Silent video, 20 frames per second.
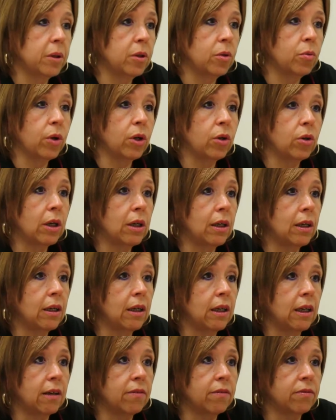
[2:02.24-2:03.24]
pero bueno,
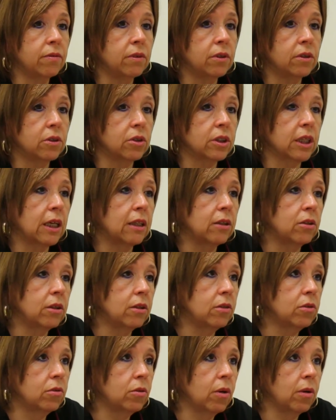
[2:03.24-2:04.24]
la, eh, o sea,
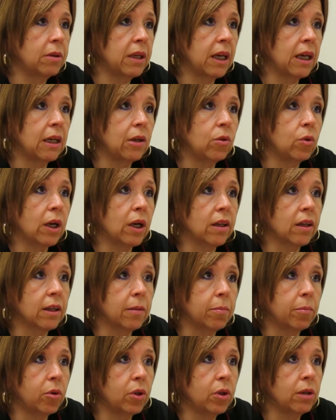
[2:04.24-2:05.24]
no había lugar
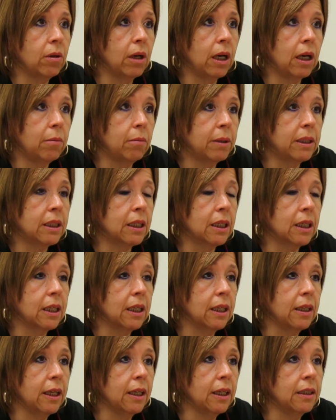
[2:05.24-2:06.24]
disponible en la
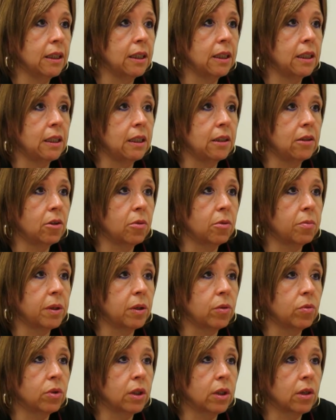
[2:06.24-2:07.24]
maternidad y nos
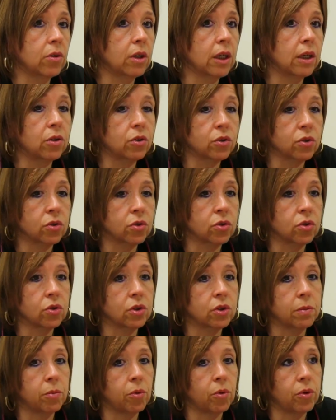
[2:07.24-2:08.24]
preguntaron a nosotros
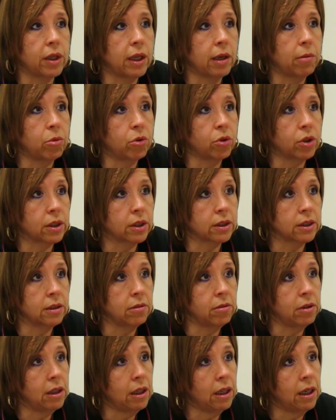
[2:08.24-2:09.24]
si podíamos
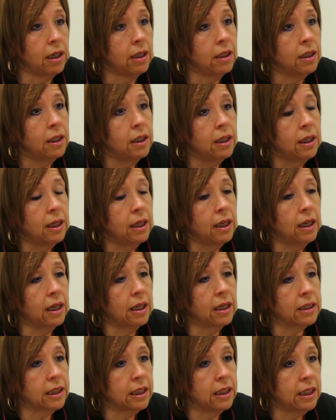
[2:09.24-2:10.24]
recibirla.
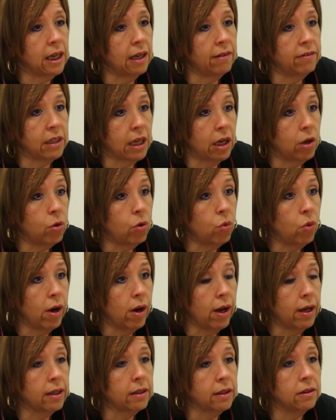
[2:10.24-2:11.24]
Aquí había
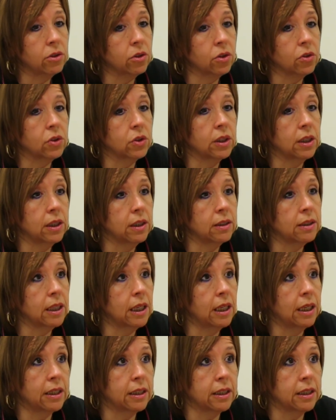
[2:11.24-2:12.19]
lugar, entonces se la